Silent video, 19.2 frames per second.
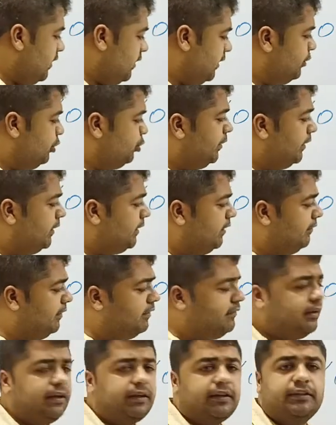क्यू वन का वन
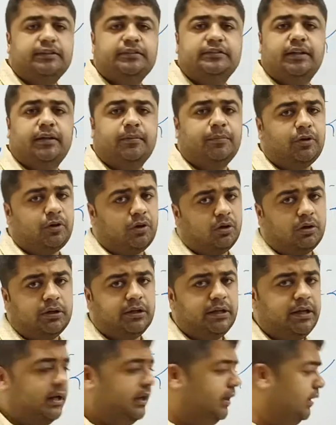वाला ट्रांजेक्शन आपने ड्रॉ कर
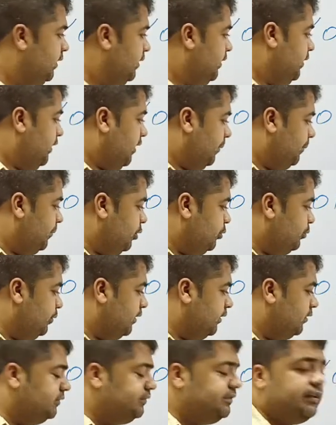लिया है अब क्यू वन
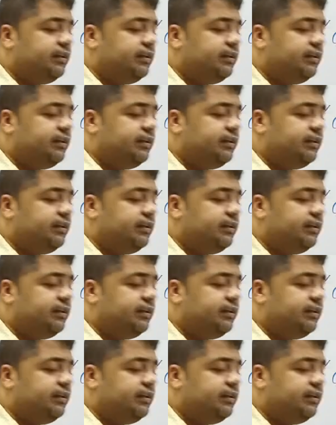का कौन सा